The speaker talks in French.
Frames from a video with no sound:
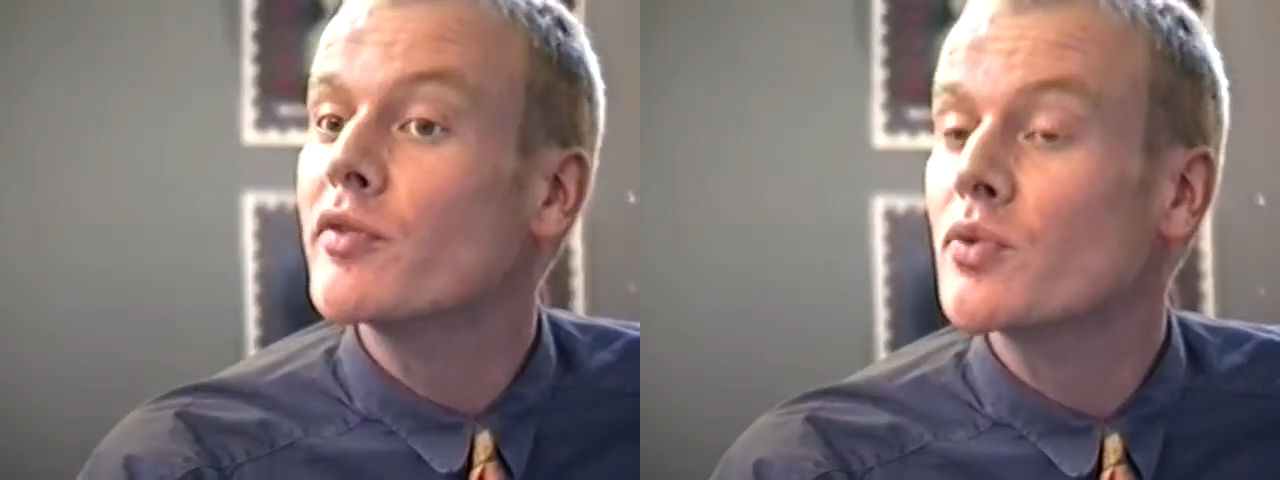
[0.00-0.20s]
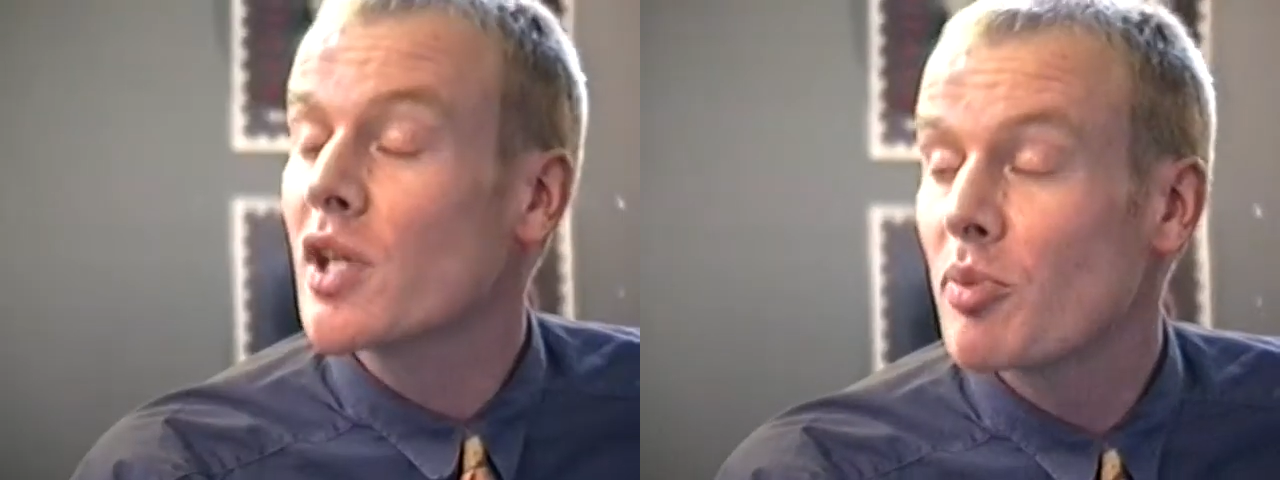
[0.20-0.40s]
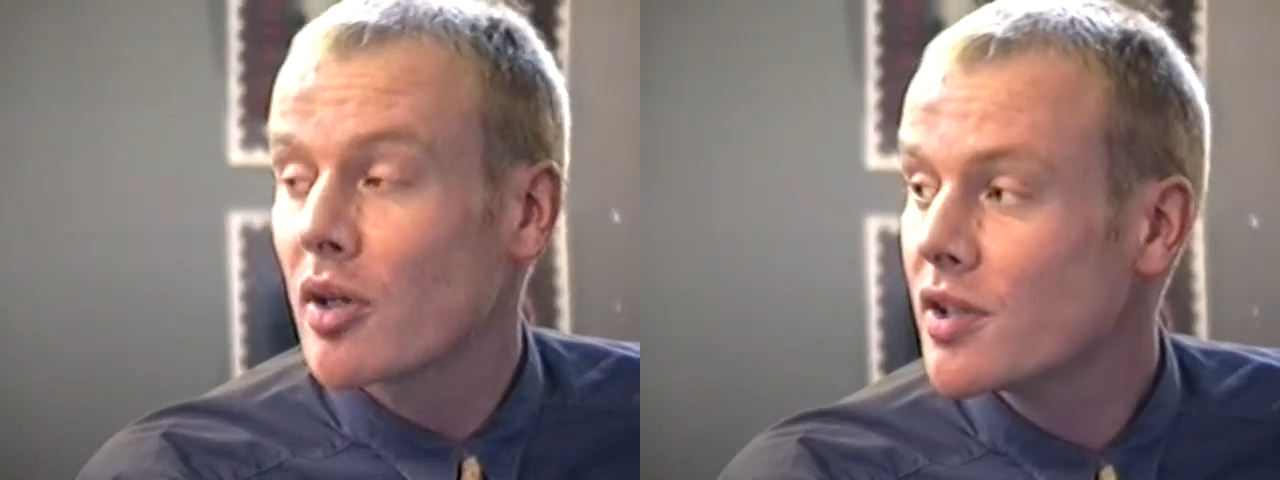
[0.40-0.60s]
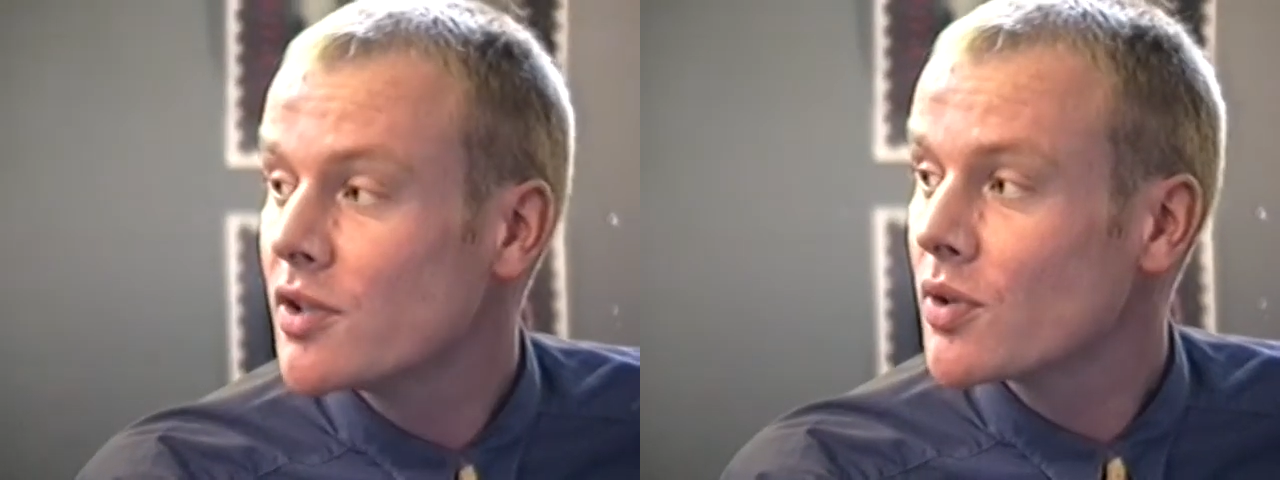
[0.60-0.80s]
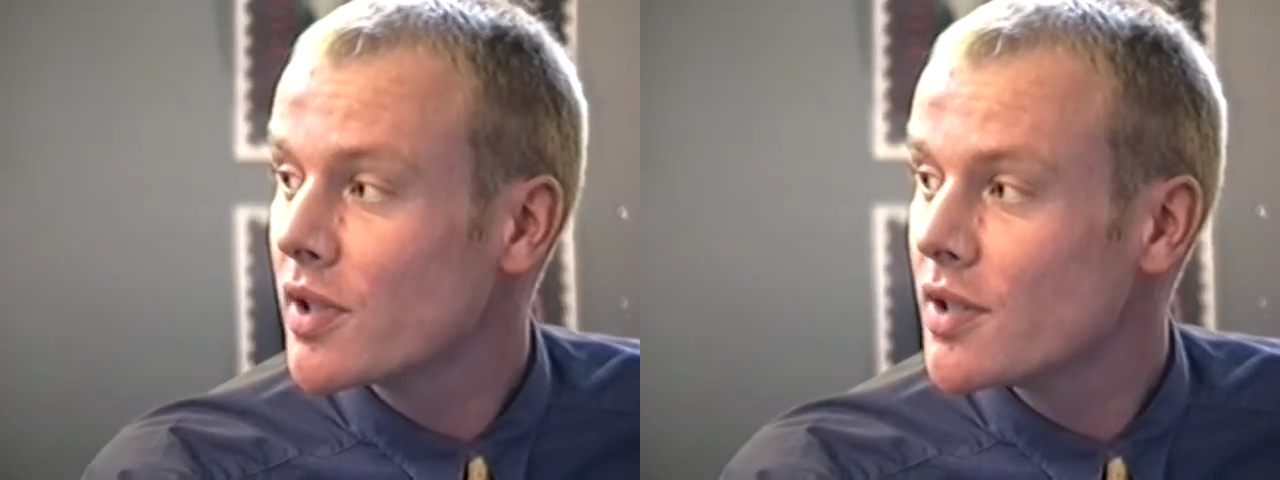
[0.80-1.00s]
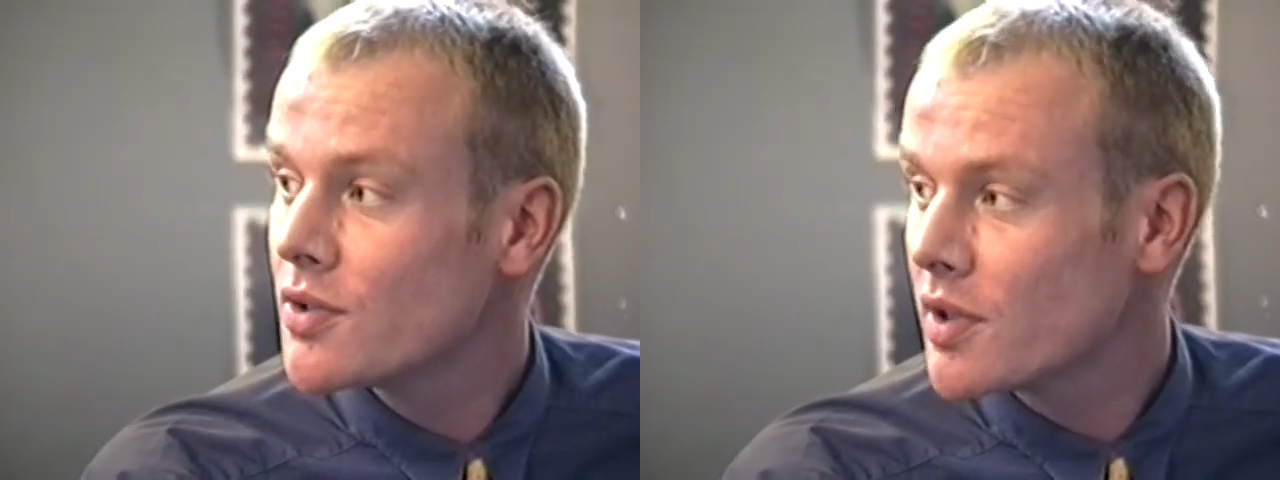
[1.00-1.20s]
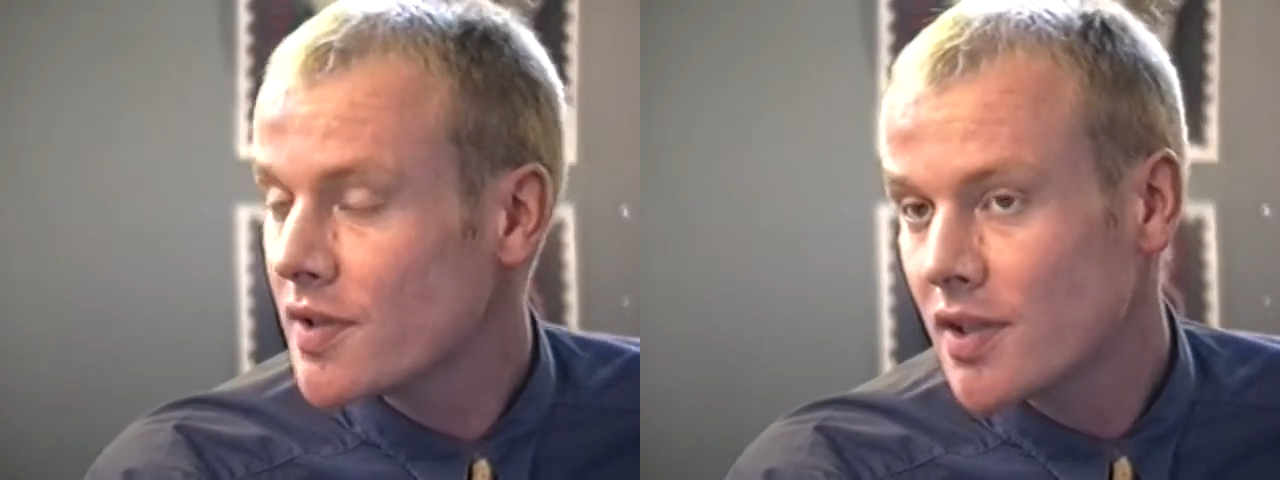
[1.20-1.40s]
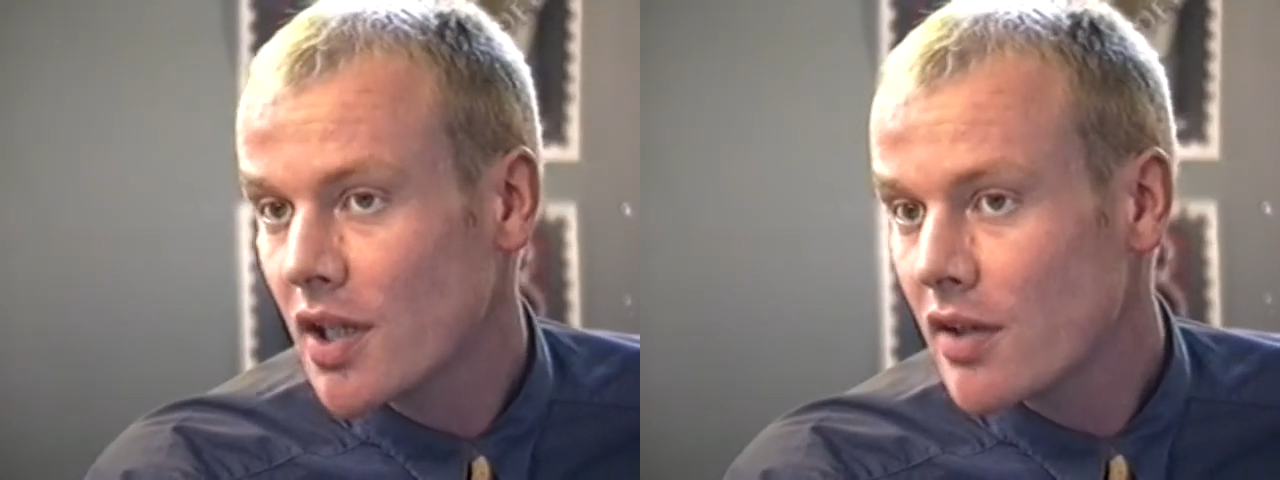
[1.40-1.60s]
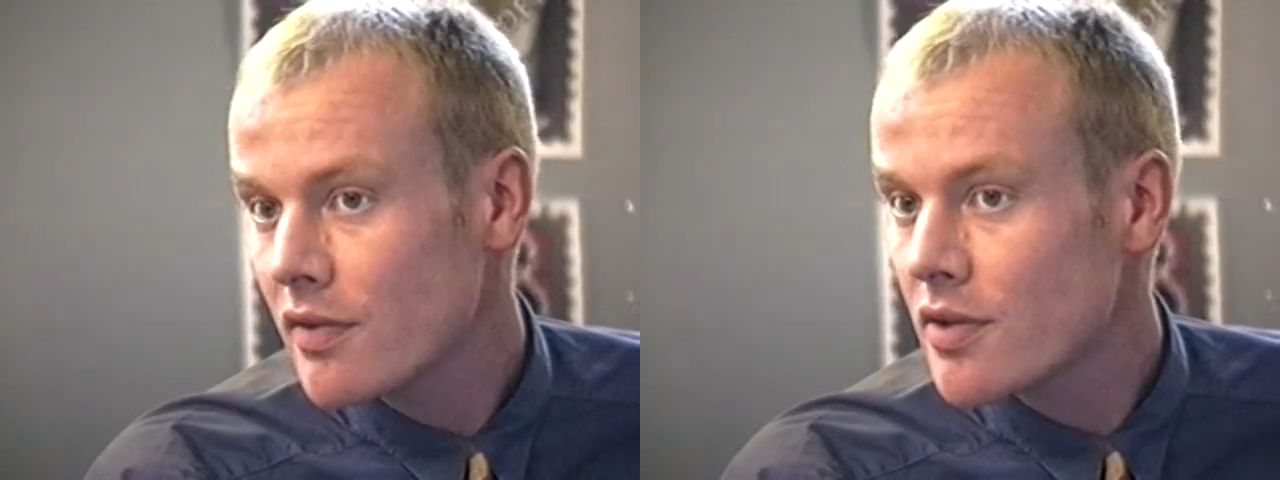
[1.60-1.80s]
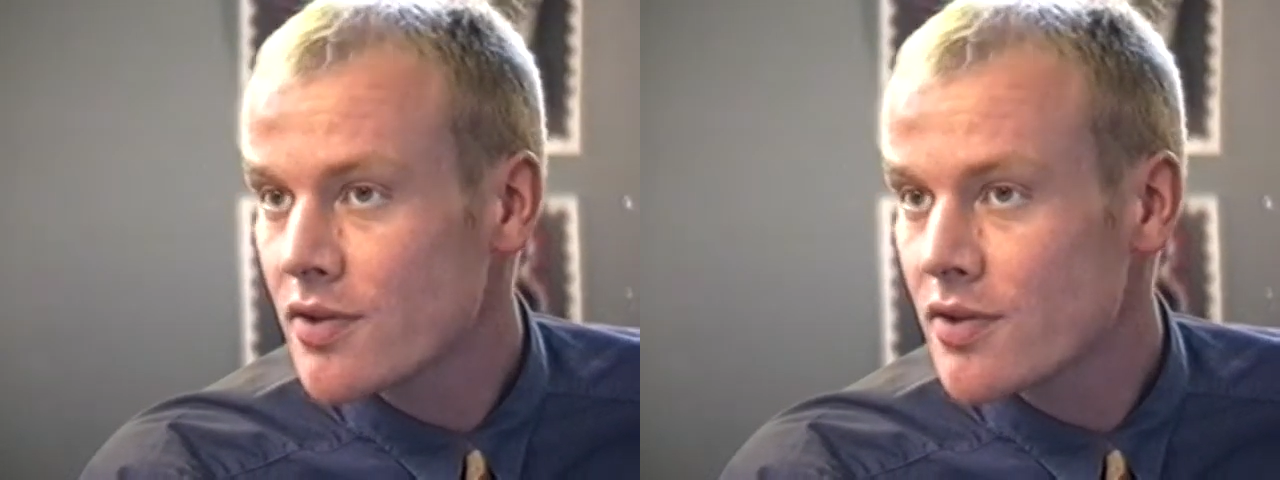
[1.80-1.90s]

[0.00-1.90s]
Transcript: donc épargner sur des, sur des SICAV